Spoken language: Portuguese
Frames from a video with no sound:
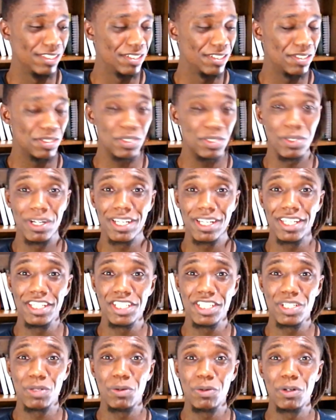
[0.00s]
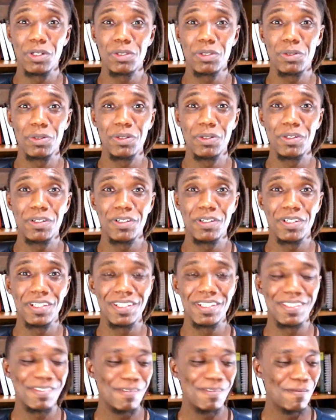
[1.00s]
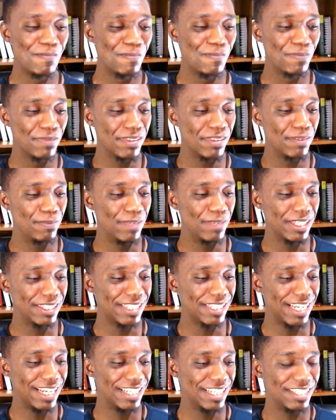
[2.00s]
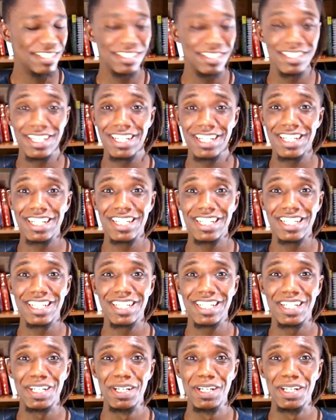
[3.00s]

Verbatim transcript: Só aqui já cortou metade da